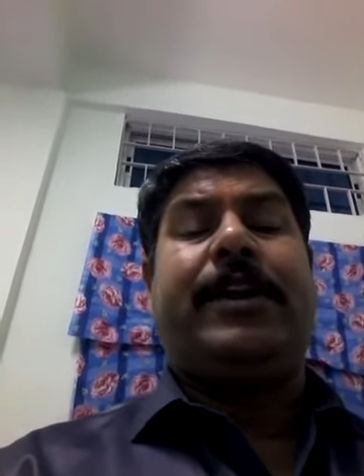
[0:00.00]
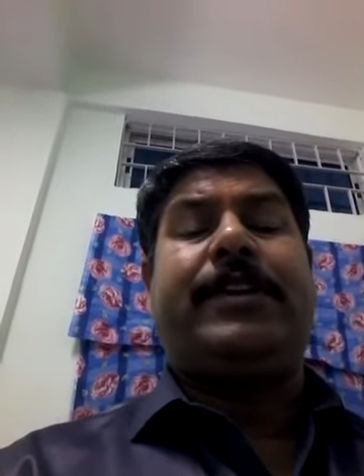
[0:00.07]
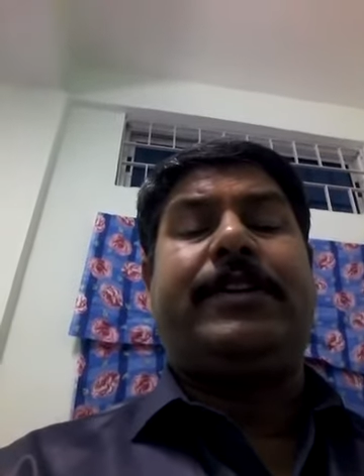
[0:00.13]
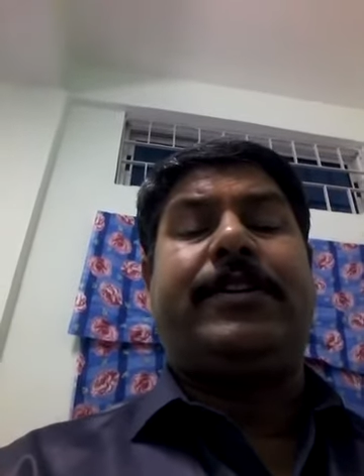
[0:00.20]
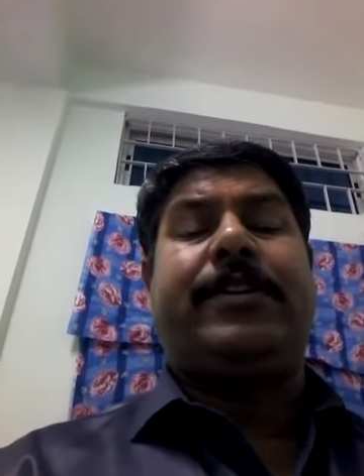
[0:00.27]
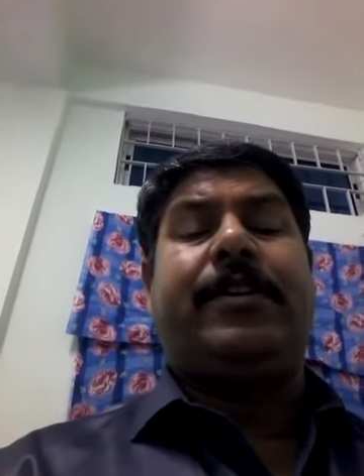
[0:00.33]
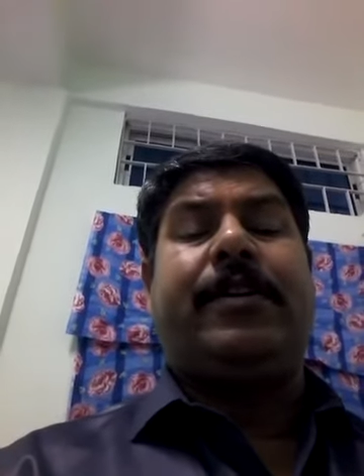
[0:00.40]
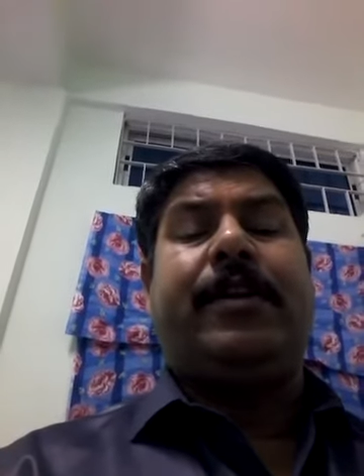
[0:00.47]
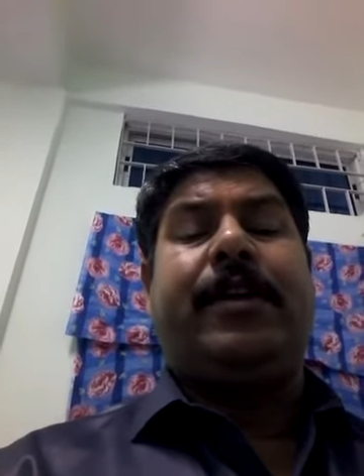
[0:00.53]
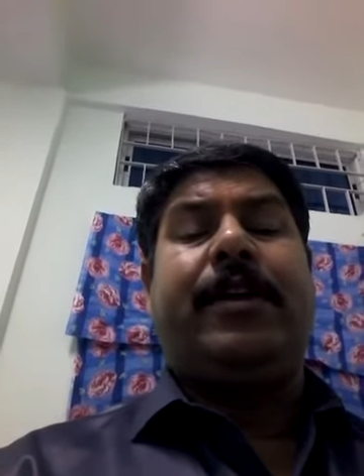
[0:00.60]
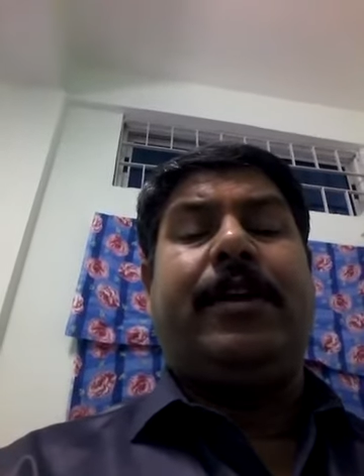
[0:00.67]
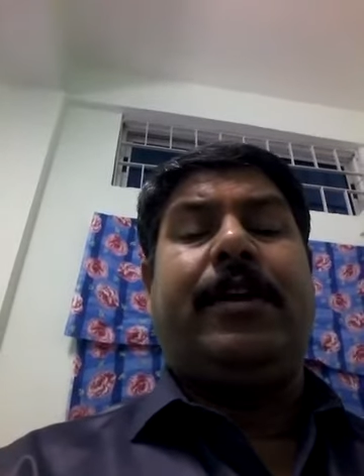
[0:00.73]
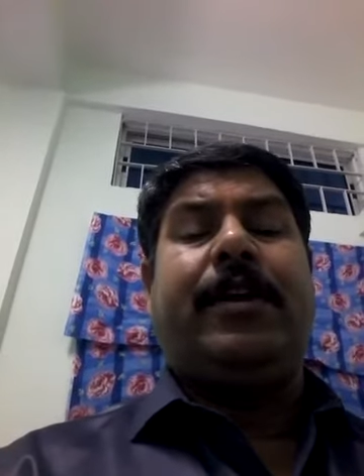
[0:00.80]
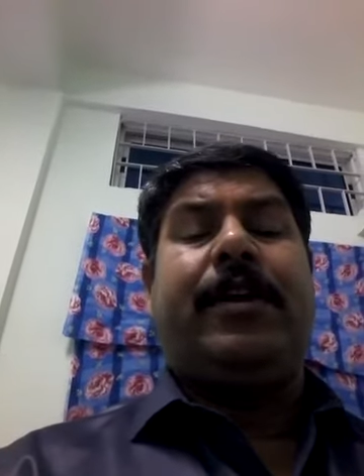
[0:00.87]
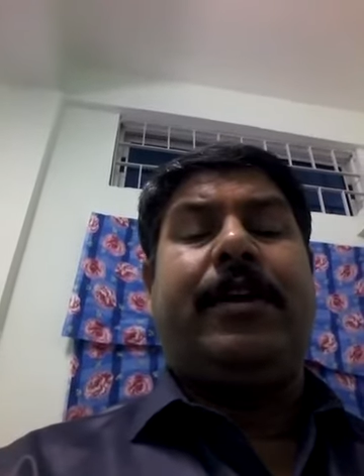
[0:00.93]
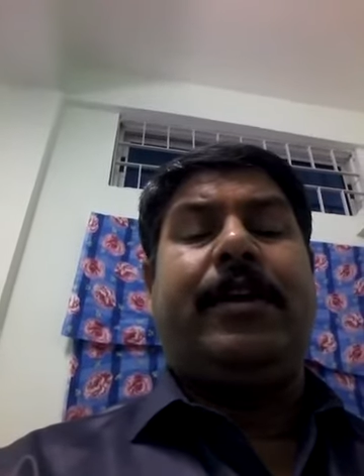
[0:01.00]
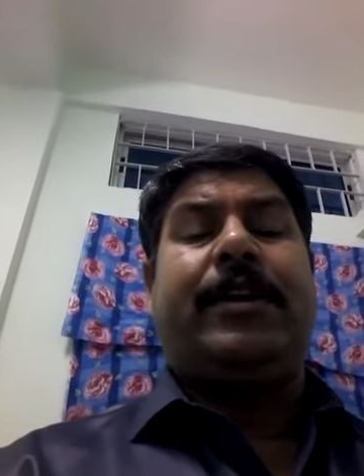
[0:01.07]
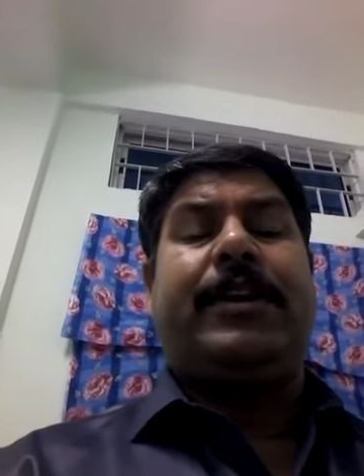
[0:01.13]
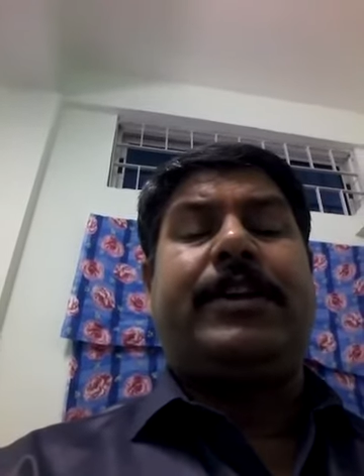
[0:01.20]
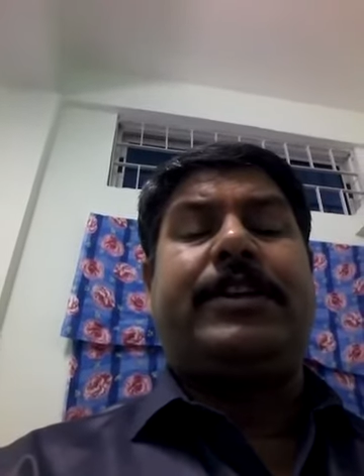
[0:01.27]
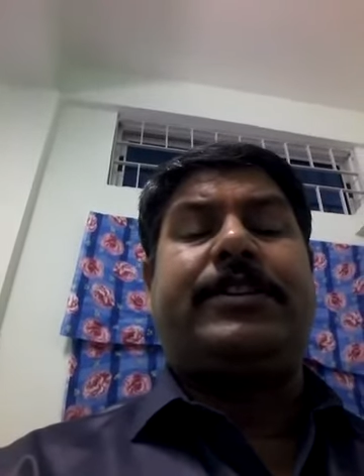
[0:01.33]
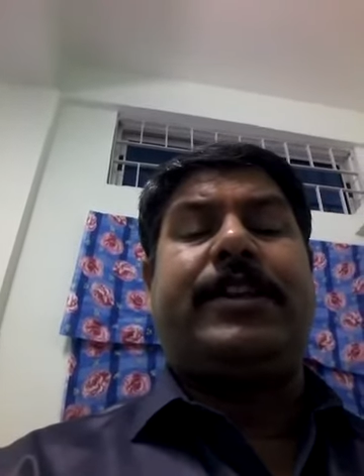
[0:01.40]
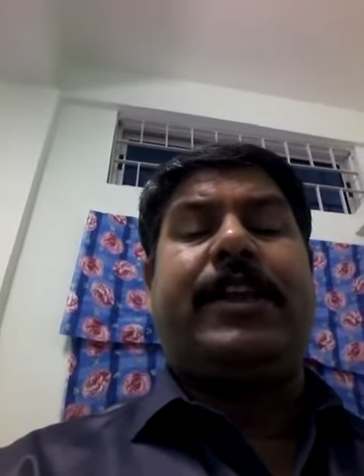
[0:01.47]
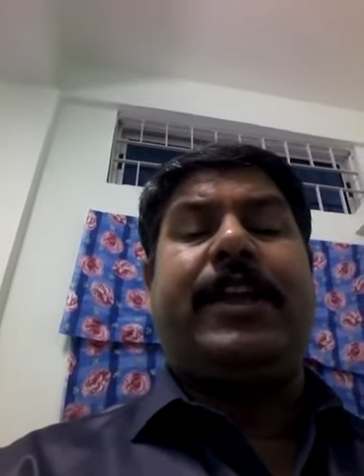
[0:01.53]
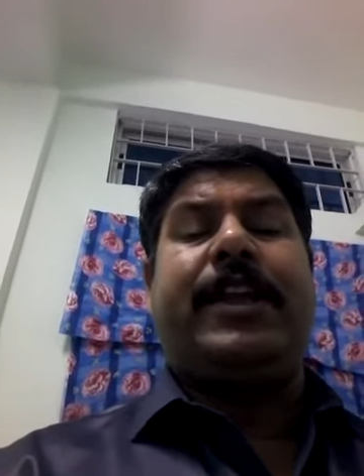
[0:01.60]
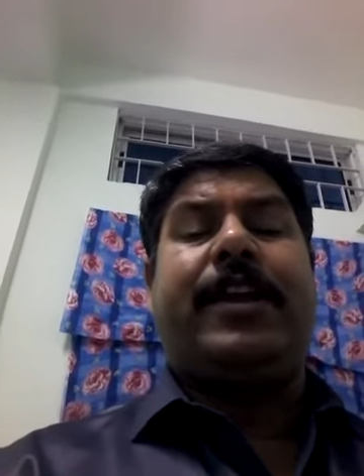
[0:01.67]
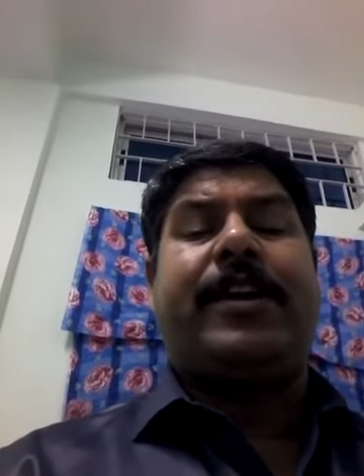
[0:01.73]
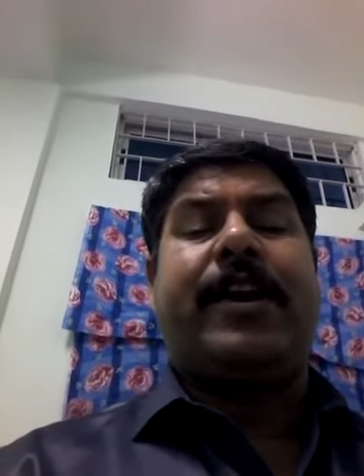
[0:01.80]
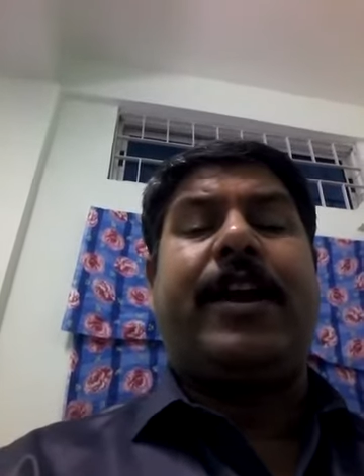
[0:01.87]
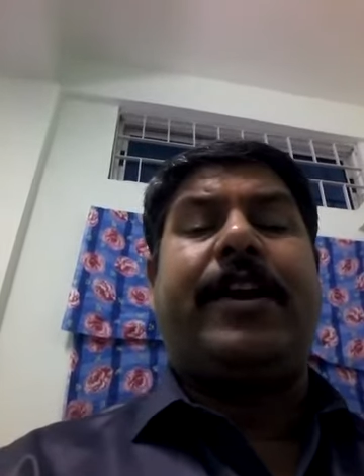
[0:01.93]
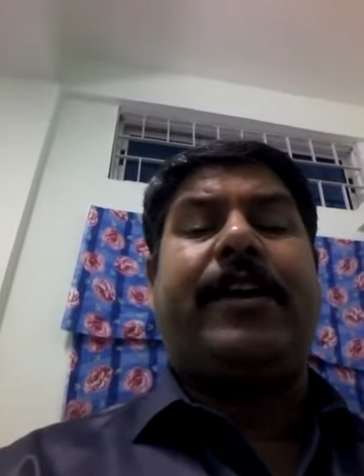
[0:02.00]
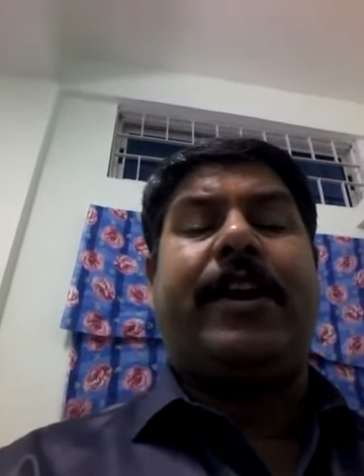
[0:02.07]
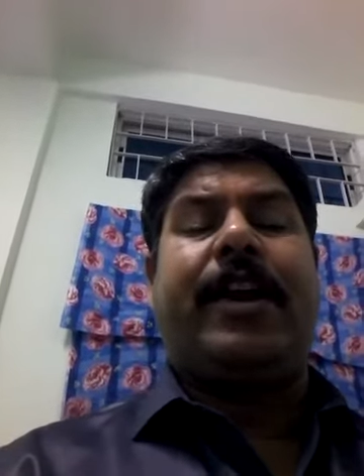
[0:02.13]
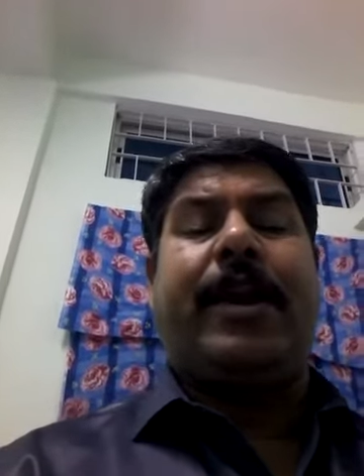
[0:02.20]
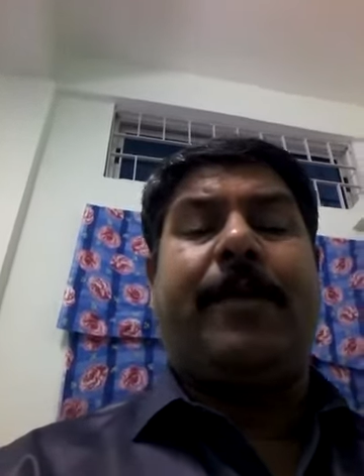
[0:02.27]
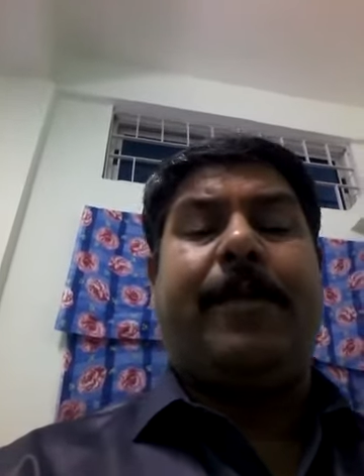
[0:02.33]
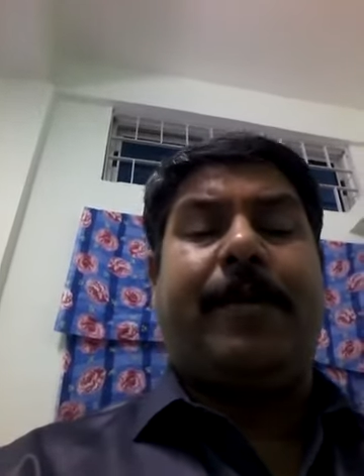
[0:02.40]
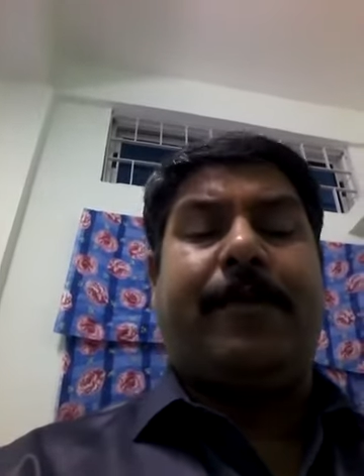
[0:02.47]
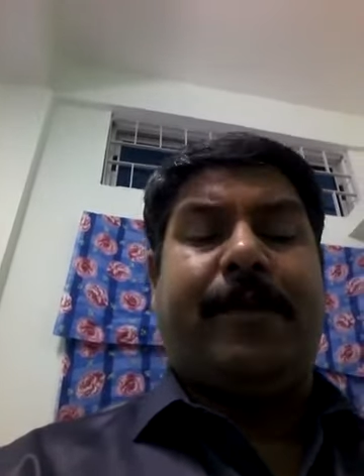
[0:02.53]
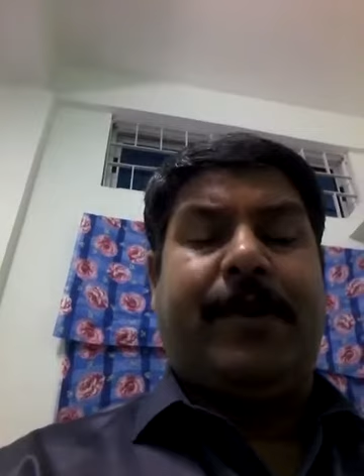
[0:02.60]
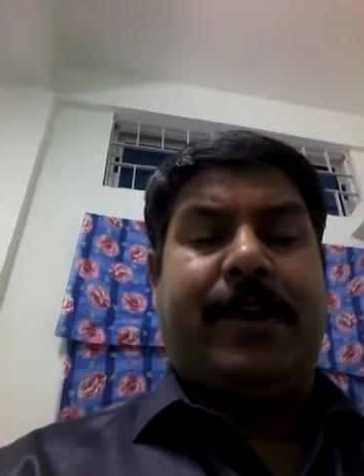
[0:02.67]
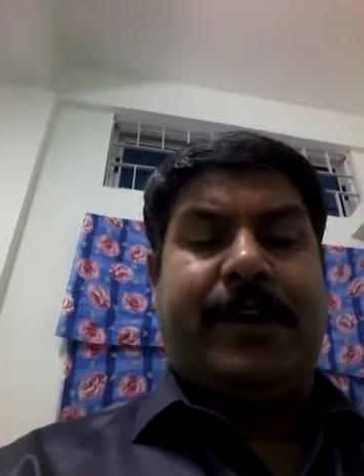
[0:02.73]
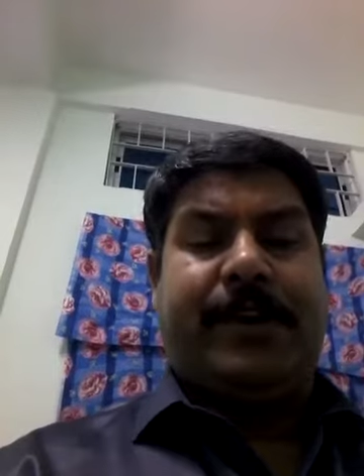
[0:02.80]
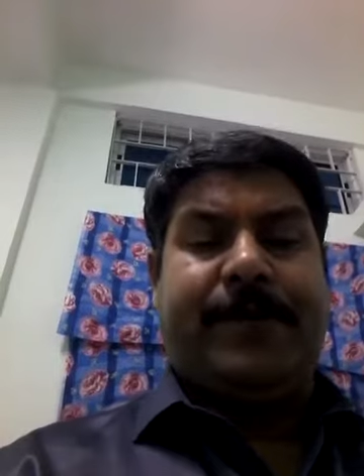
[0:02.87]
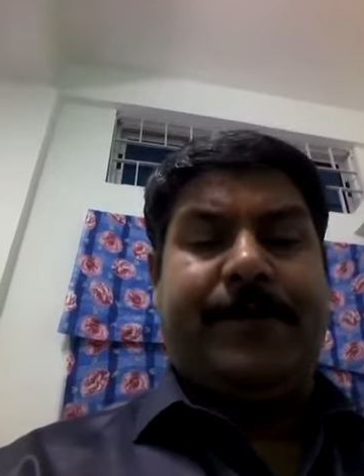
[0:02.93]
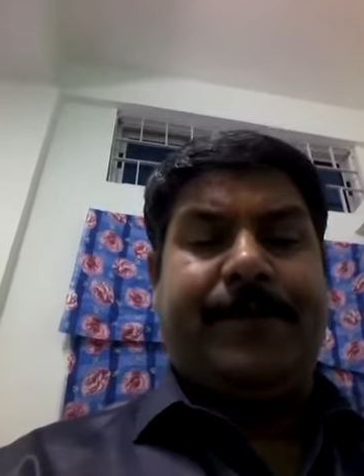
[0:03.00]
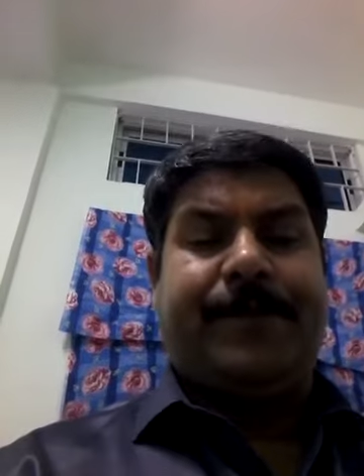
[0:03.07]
इट रीच दी कंट्री लेवल वनली